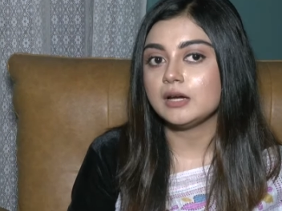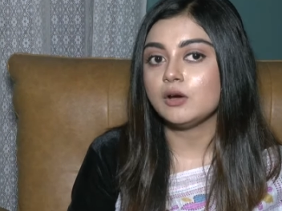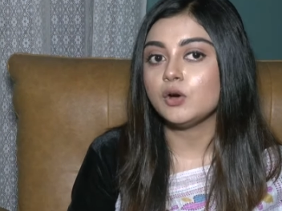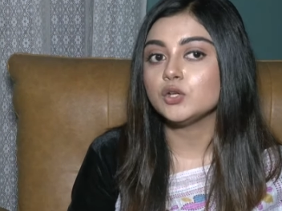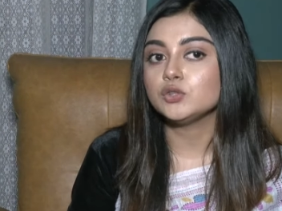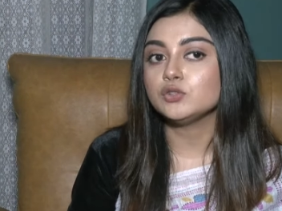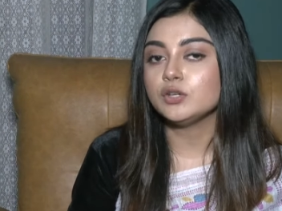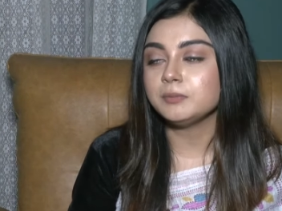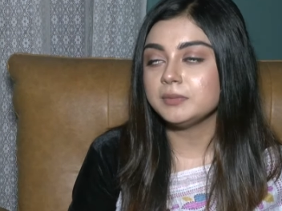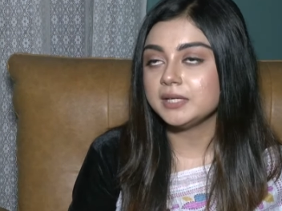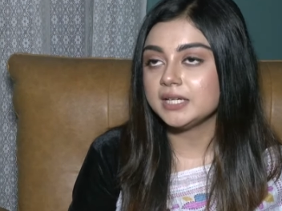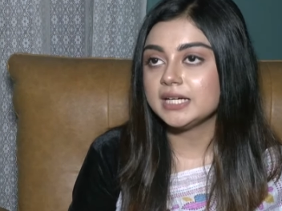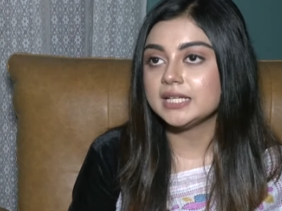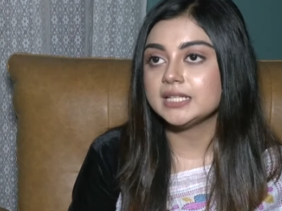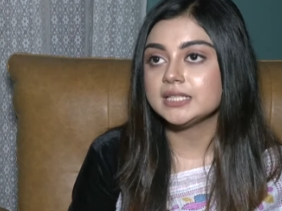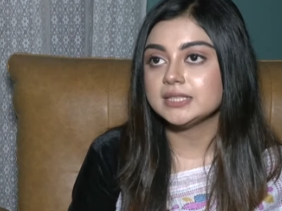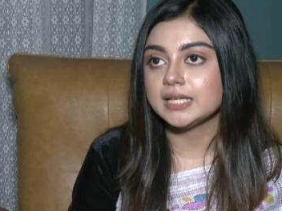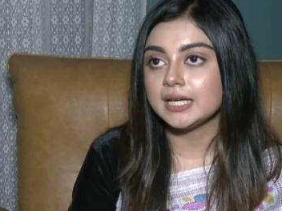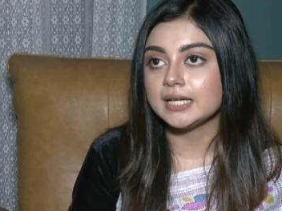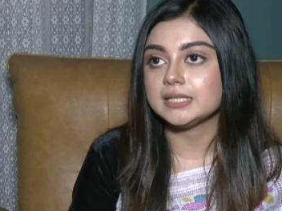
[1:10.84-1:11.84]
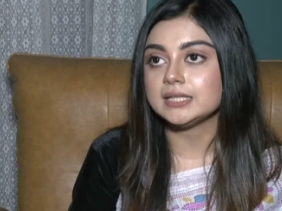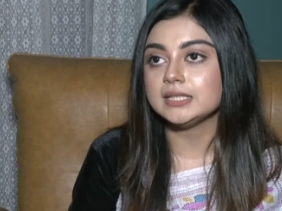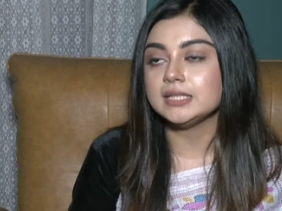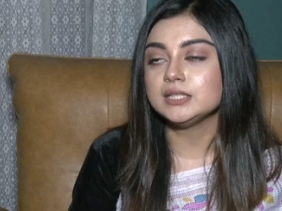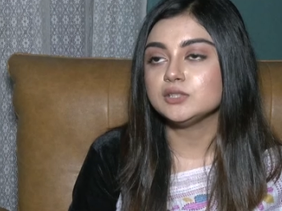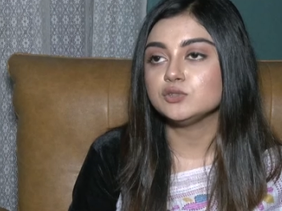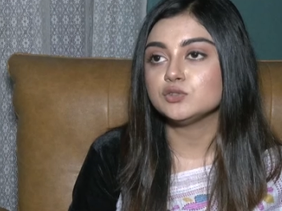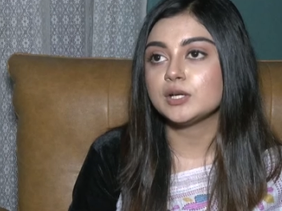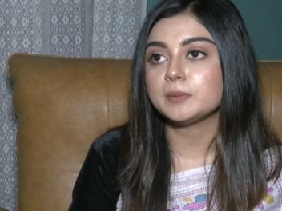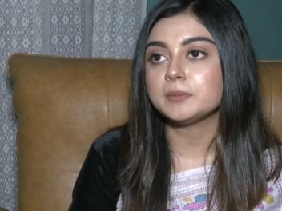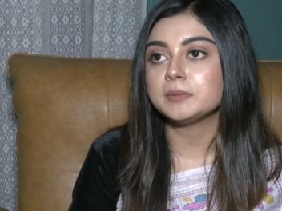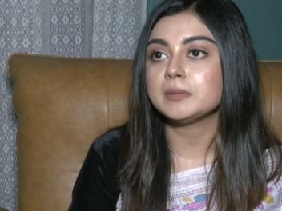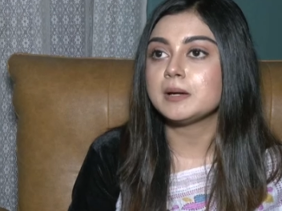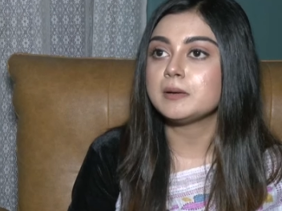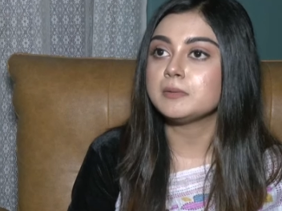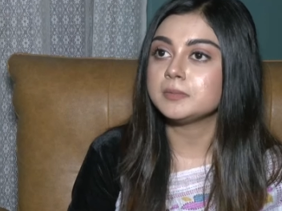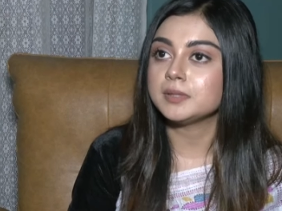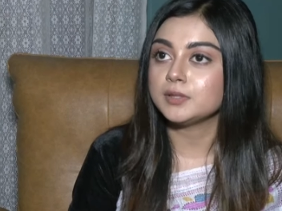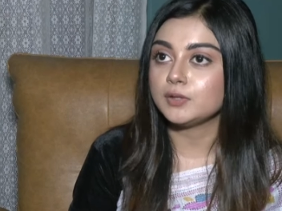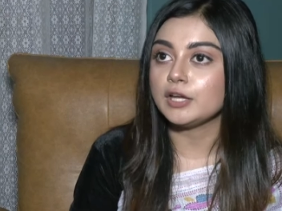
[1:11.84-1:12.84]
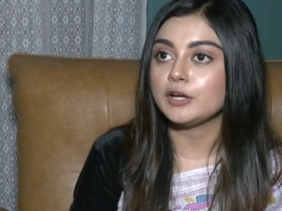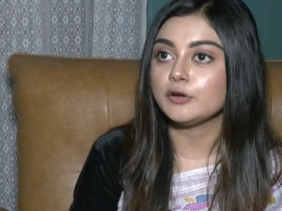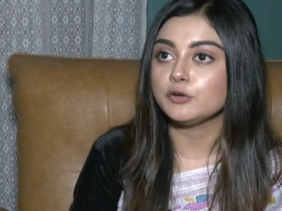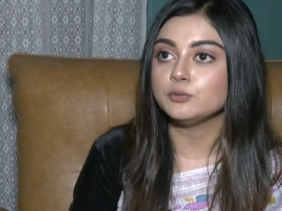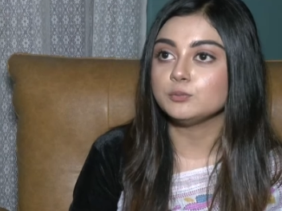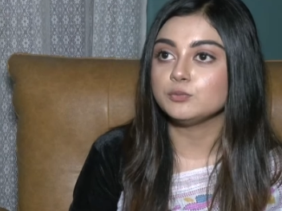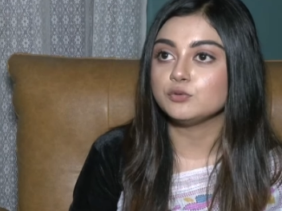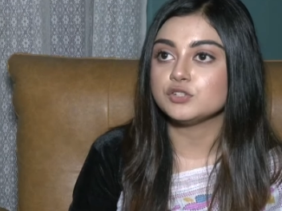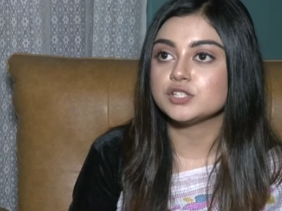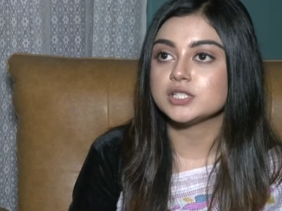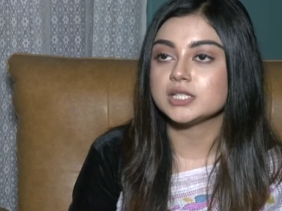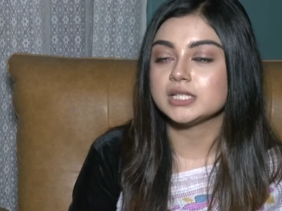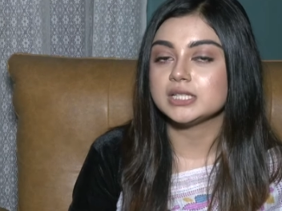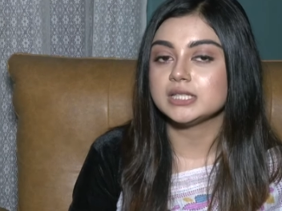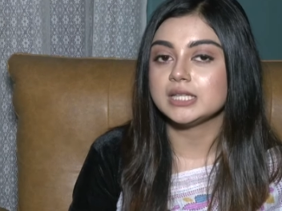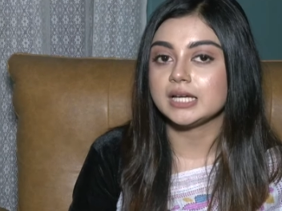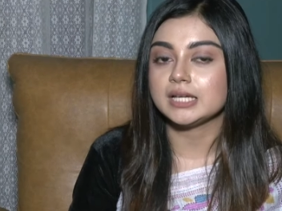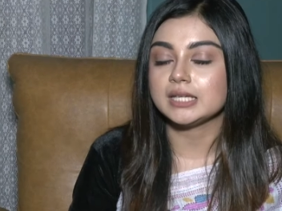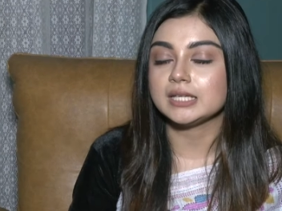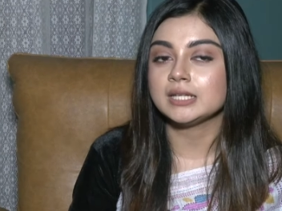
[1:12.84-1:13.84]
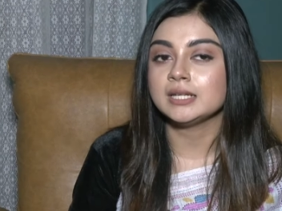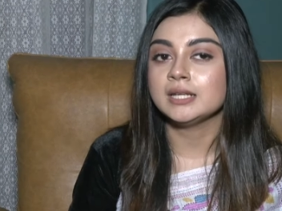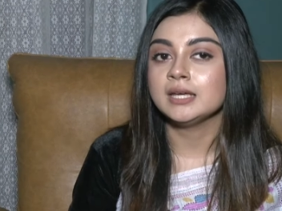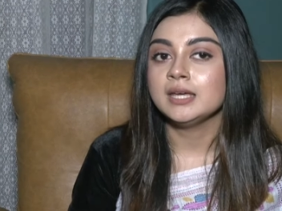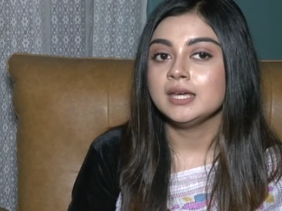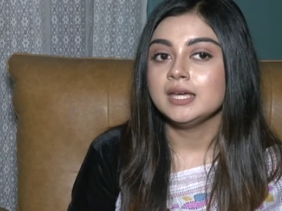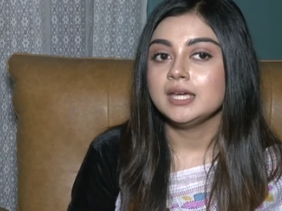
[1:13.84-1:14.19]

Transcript: হয়তো আমি এখানে থাকি কিন্তু আমার বাবা মা তো এখনও বরিশালেই থাকেন